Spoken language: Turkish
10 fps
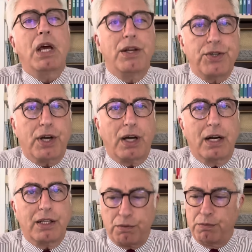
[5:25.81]
gelecek
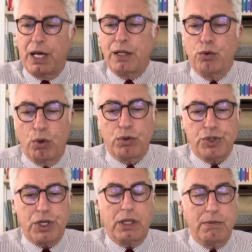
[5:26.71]
kardeşim yerini
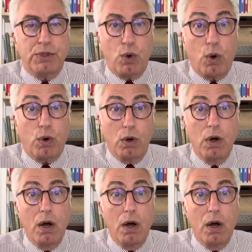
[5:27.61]
dolduracak kimse yok.